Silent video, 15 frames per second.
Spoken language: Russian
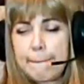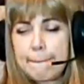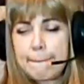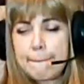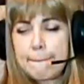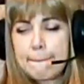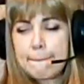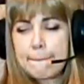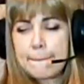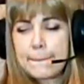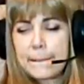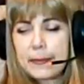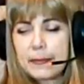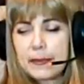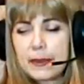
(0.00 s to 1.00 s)
Ну пусть
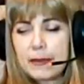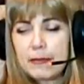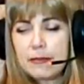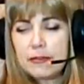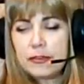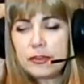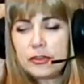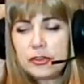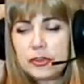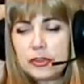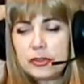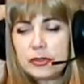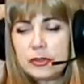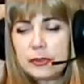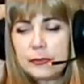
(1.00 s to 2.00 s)
покажут. Выше.
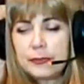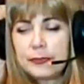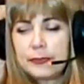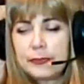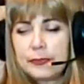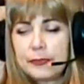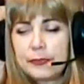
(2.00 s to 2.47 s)
носитель.